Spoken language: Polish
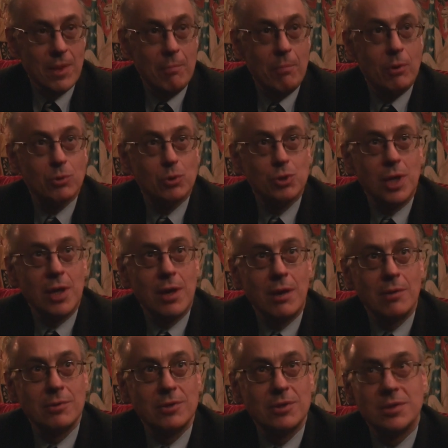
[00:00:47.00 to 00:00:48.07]

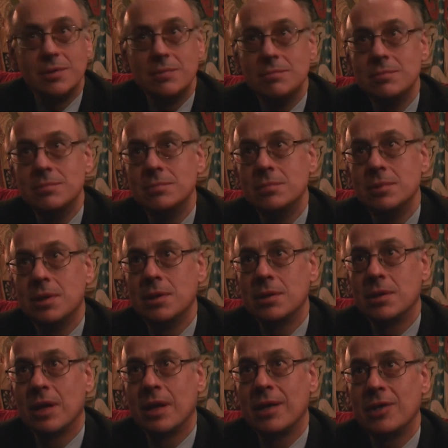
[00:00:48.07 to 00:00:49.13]
poruszającym,
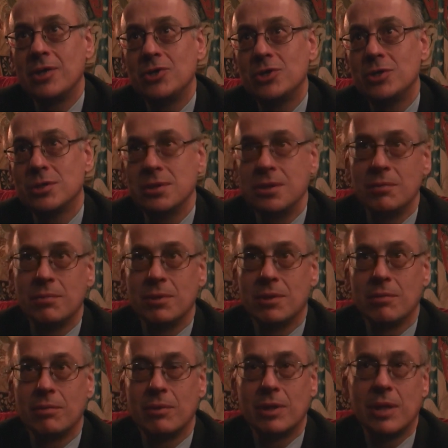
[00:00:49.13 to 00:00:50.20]
tragicznym, bo
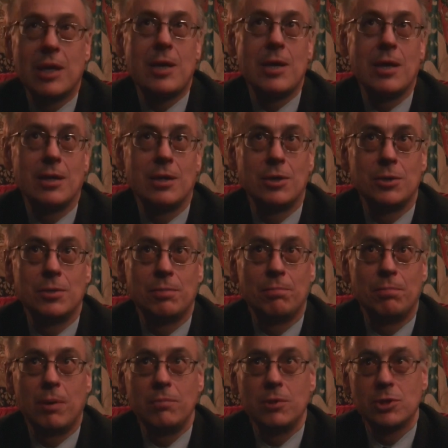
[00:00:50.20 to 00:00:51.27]
to było takie jakieś
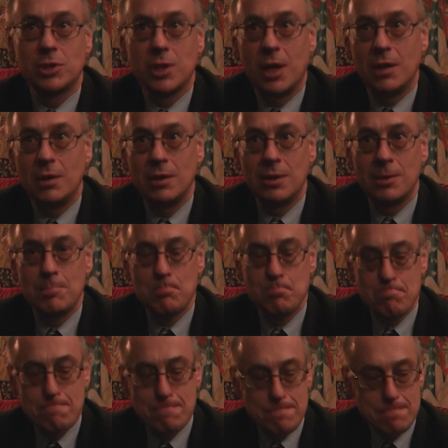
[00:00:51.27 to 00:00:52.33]
pomieszanie
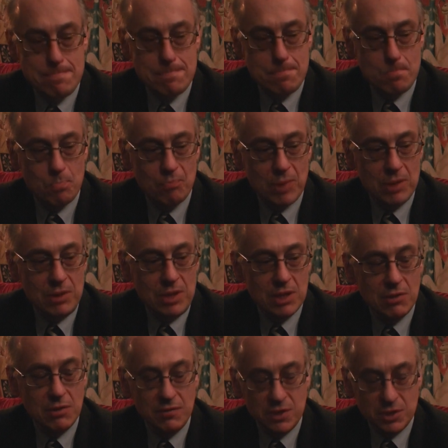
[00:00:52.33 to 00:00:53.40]

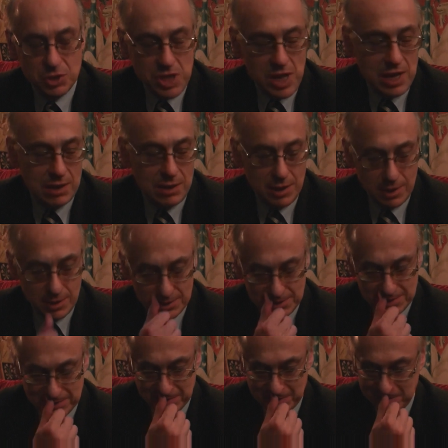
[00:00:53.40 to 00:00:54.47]
niedowierzania, z,